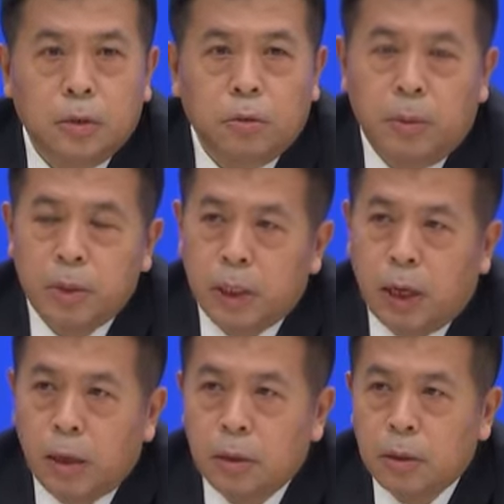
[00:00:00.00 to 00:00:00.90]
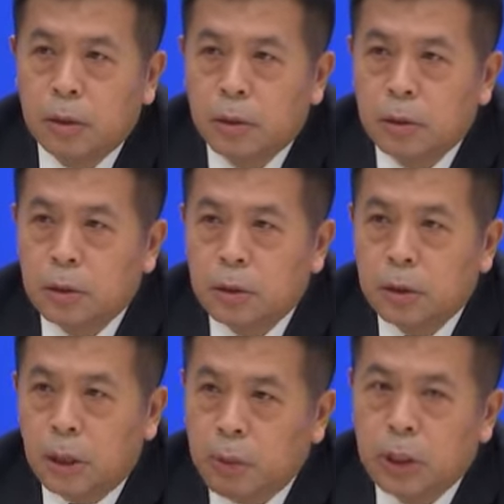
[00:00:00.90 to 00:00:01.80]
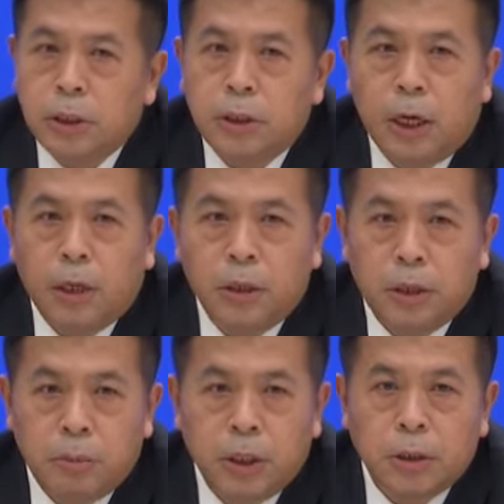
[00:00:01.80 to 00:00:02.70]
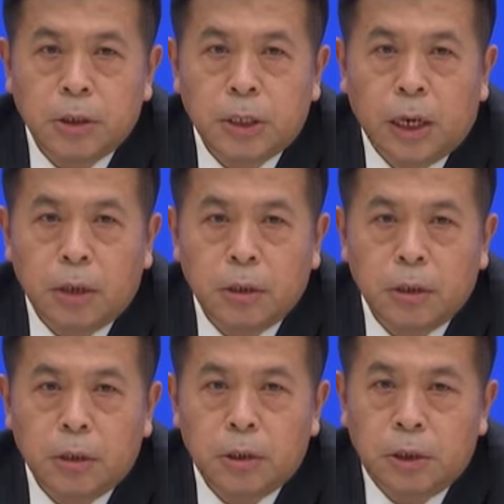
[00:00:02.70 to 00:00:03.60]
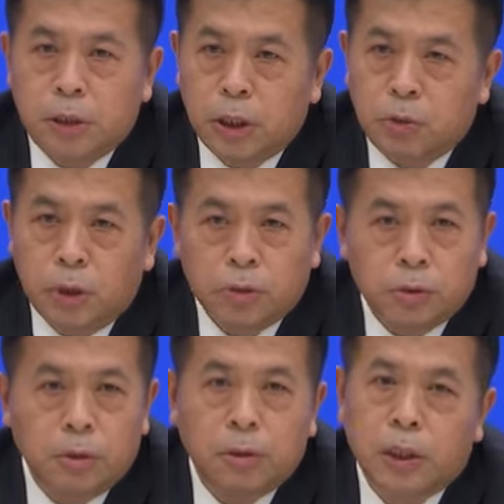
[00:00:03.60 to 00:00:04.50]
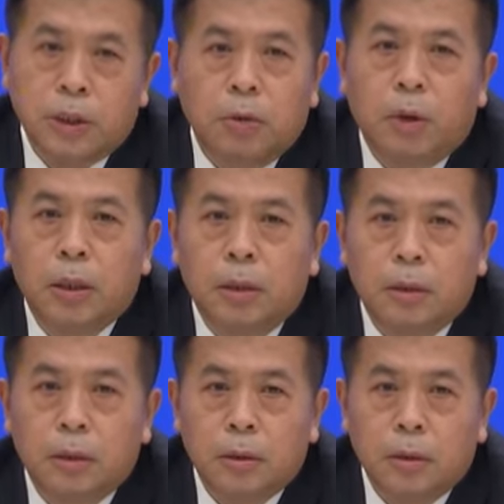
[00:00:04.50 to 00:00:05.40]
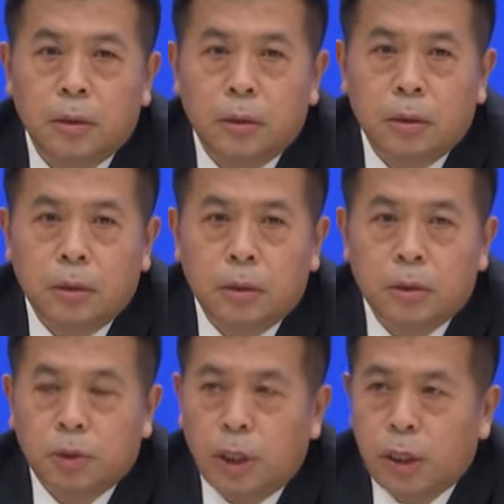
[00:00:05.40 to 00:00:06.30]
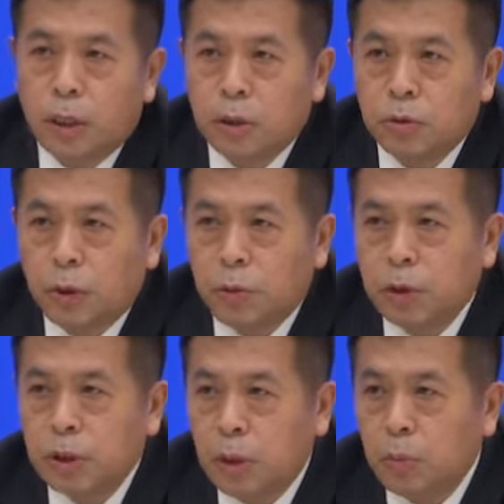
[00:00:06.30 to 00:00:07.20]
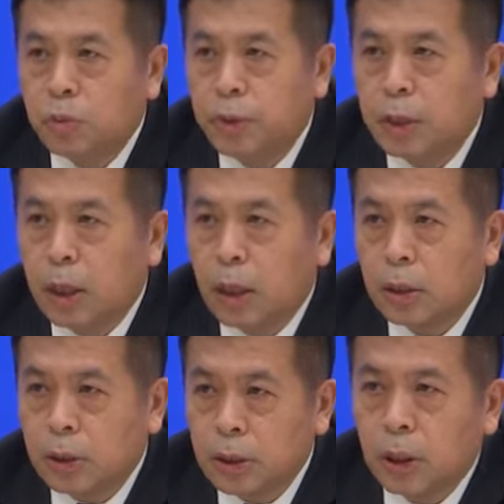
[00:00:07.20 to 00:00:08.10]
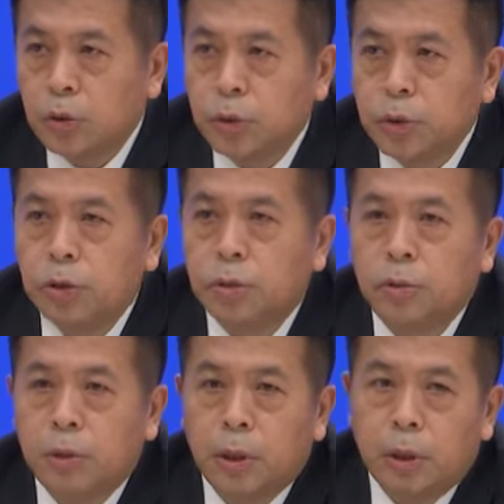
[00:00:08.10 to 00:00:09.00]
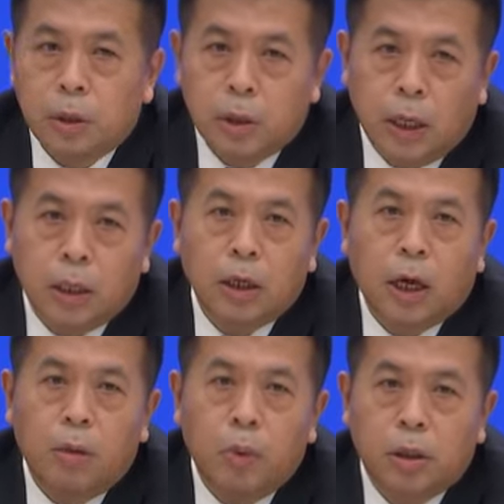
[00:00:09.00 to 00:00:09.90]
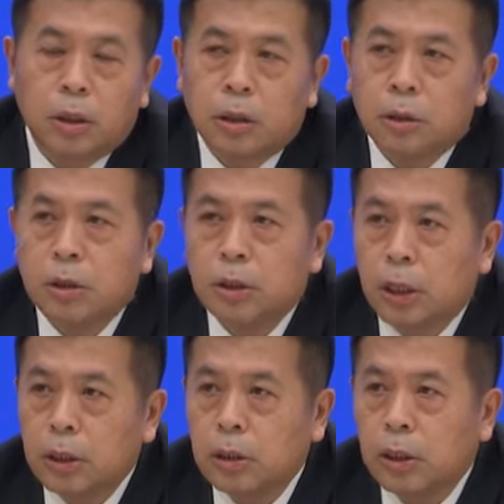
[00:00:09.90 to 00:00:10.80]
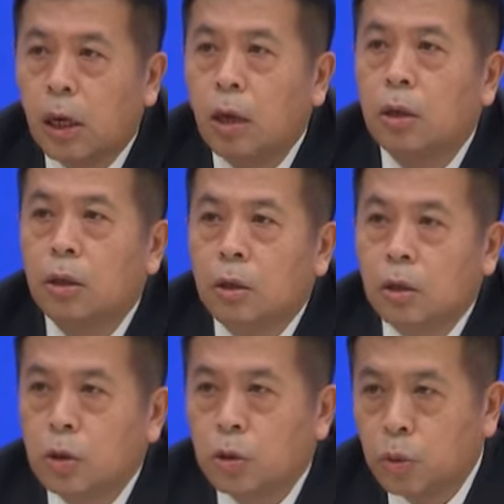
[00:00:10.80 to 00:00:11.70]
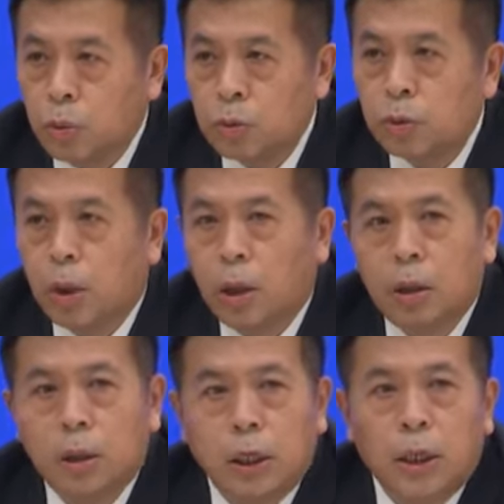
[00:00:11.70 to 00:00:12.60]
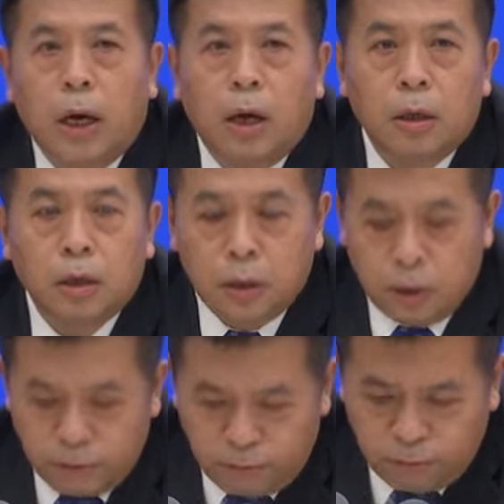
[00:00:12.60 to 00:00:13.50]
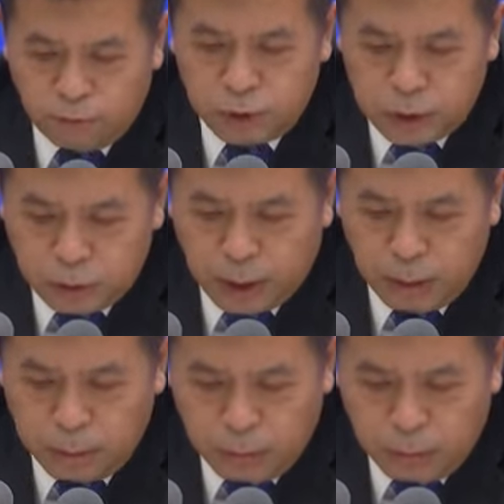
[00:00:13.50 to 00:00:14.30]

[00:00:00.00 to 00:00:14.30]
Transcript: 我们讲，人民至上、生命至上，是针对所有的情况的，所以对于这部分的急诊需求，也应该保证相应的工作力量和服务资源。